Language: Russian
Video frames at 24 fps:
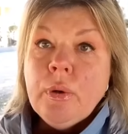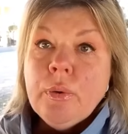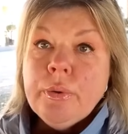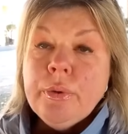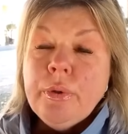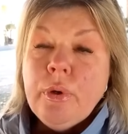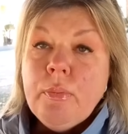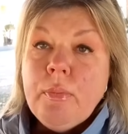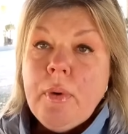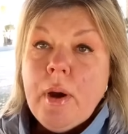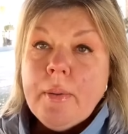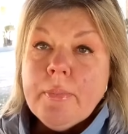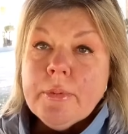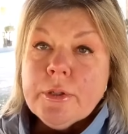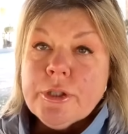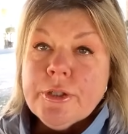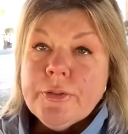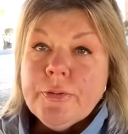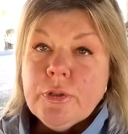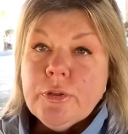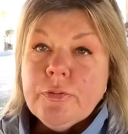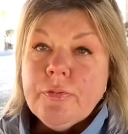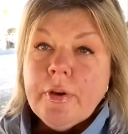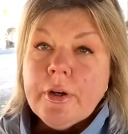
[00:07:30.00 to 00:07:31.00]
У нее мама
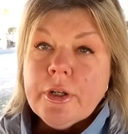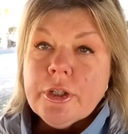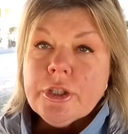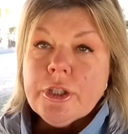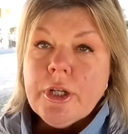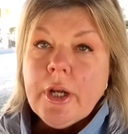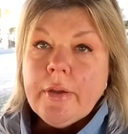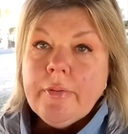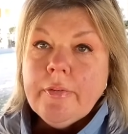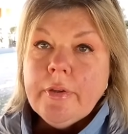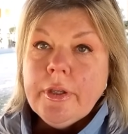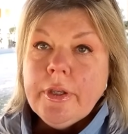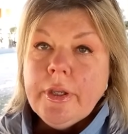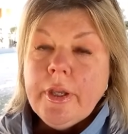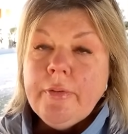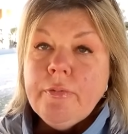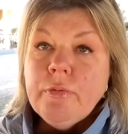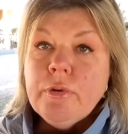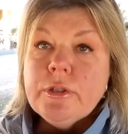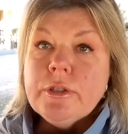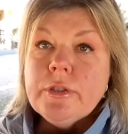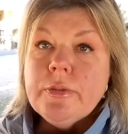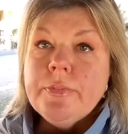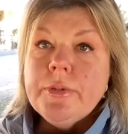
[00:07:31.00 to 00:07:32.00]
живет в Варшаве, ей
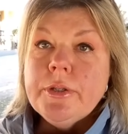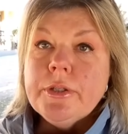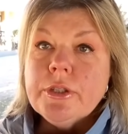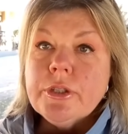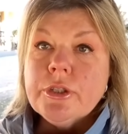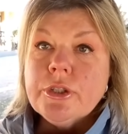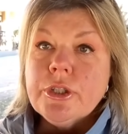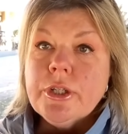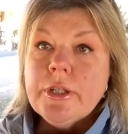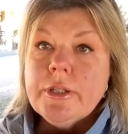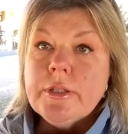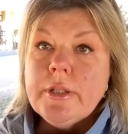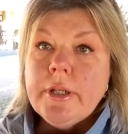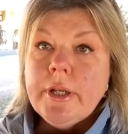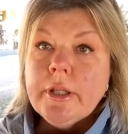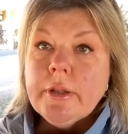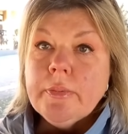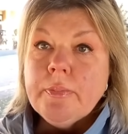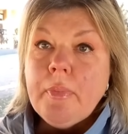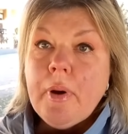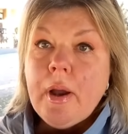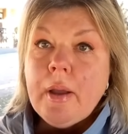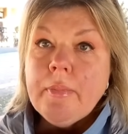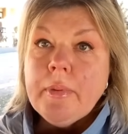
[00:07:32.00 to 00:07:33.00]
86
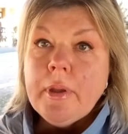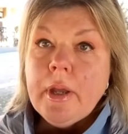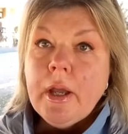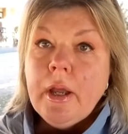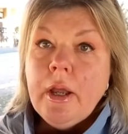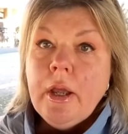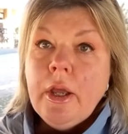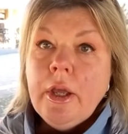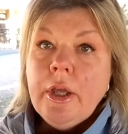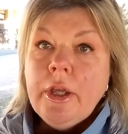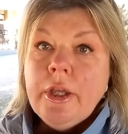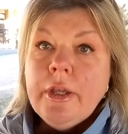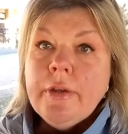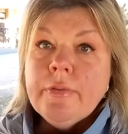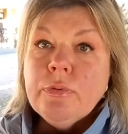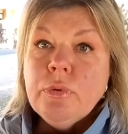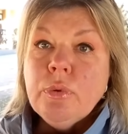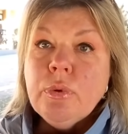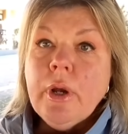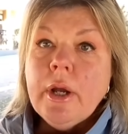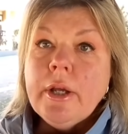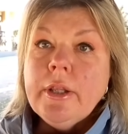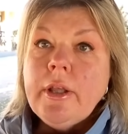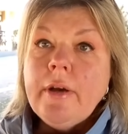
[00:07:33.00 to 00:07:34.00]
лет маме. И
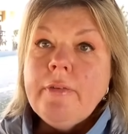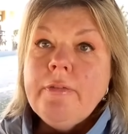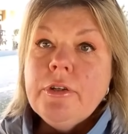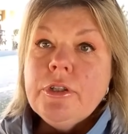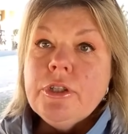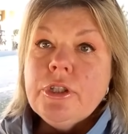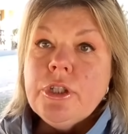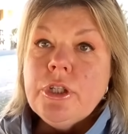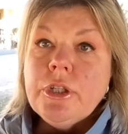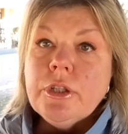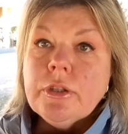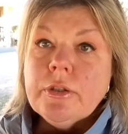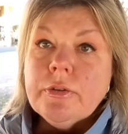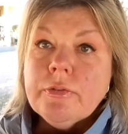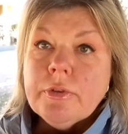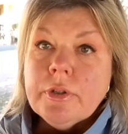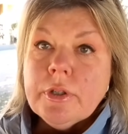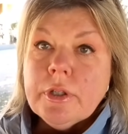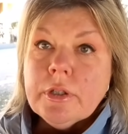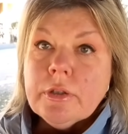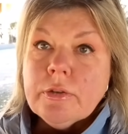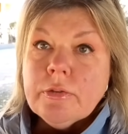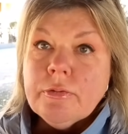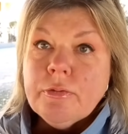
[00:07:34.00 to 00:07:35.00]
вдруг она
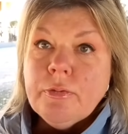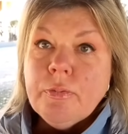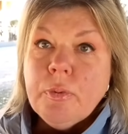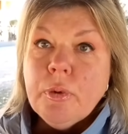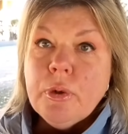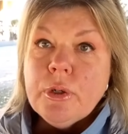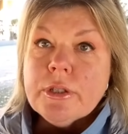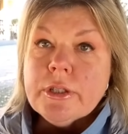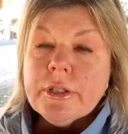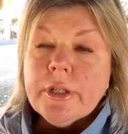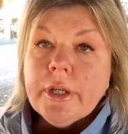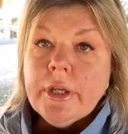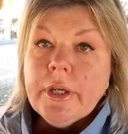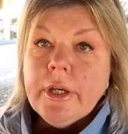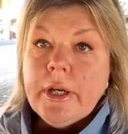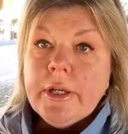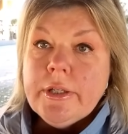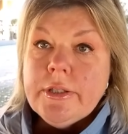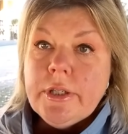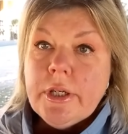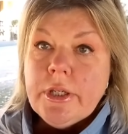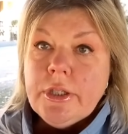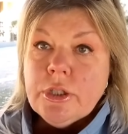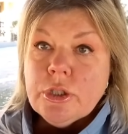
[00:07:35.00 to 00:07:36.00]
вычитывает в польской
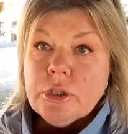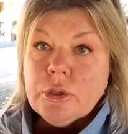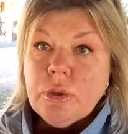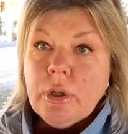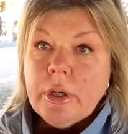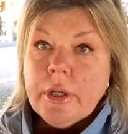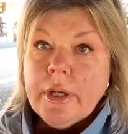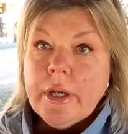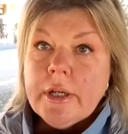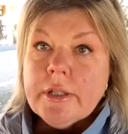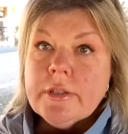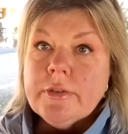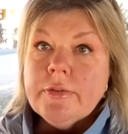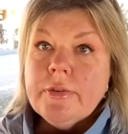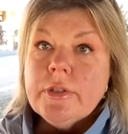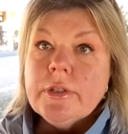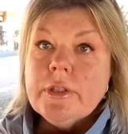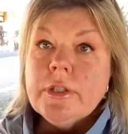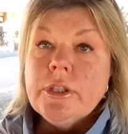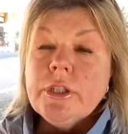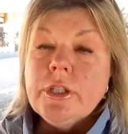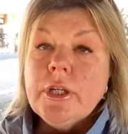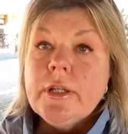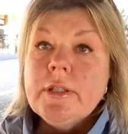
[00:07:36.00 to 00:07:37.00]
газете, что,
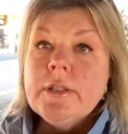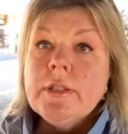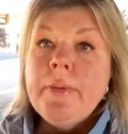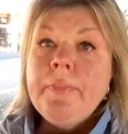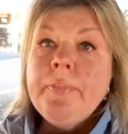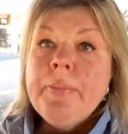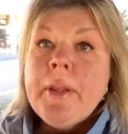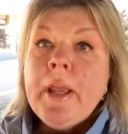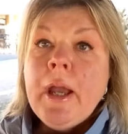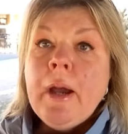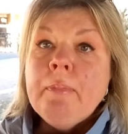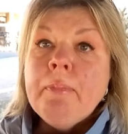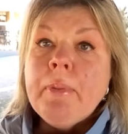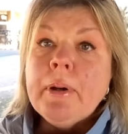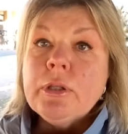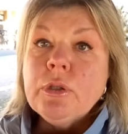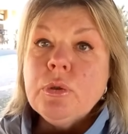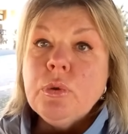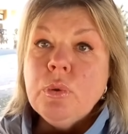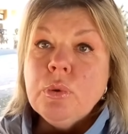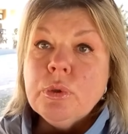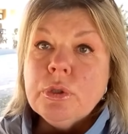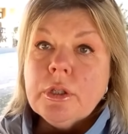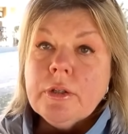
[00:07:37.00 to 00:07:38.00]
оказывается, сейчас
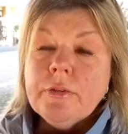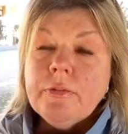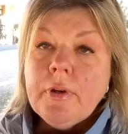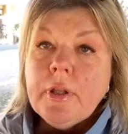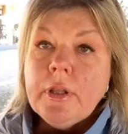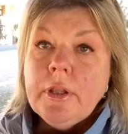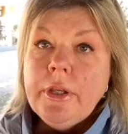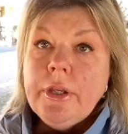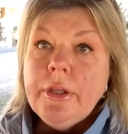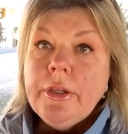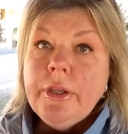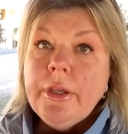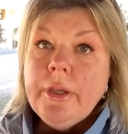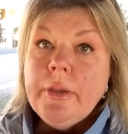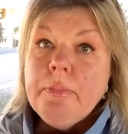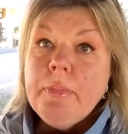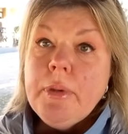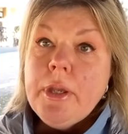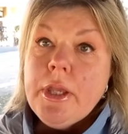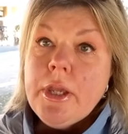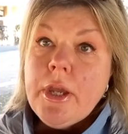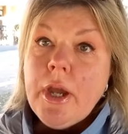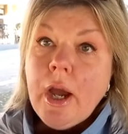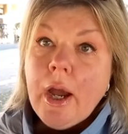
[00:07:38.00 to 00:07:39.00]
подход к Волыни
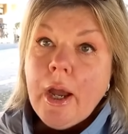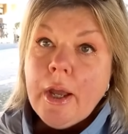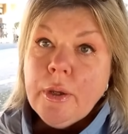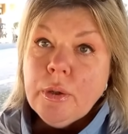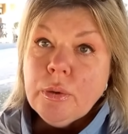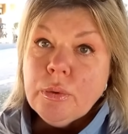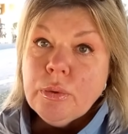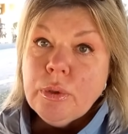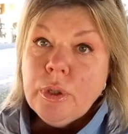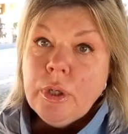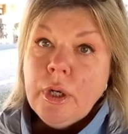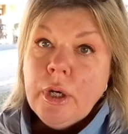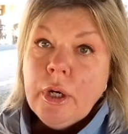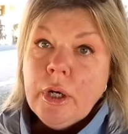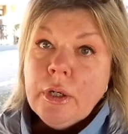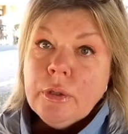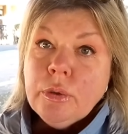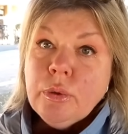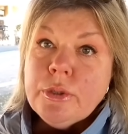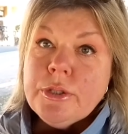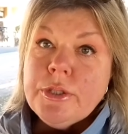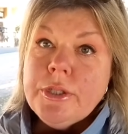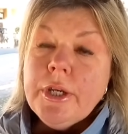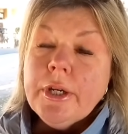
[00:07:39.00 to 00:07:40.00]
меняют.
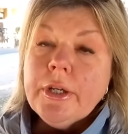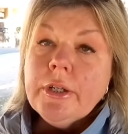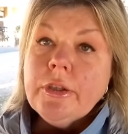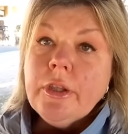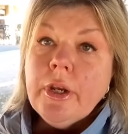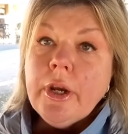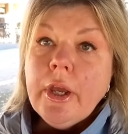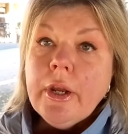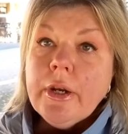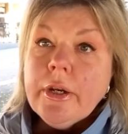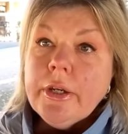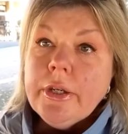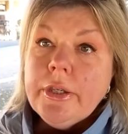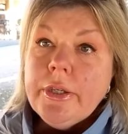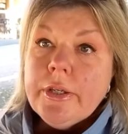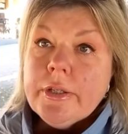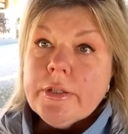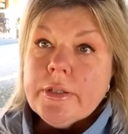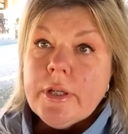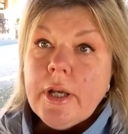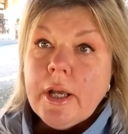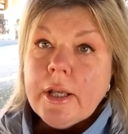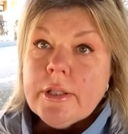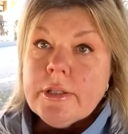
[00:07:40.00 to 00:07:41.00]
То есть некоторые
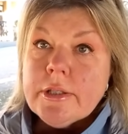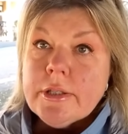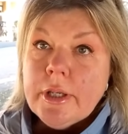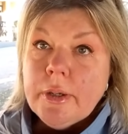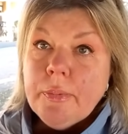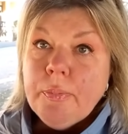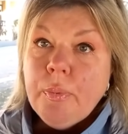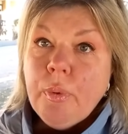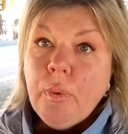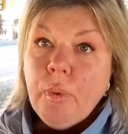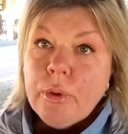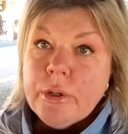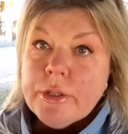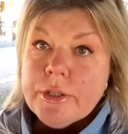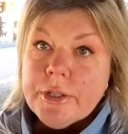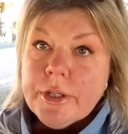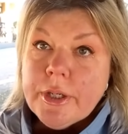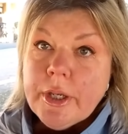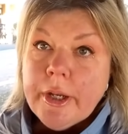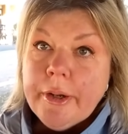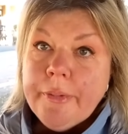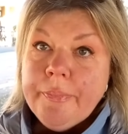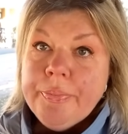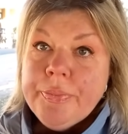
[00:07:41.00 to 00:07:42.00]
организации
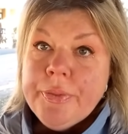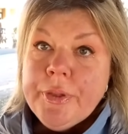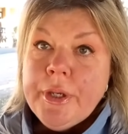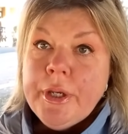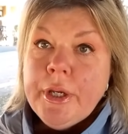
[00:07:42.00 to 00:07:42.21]
польские,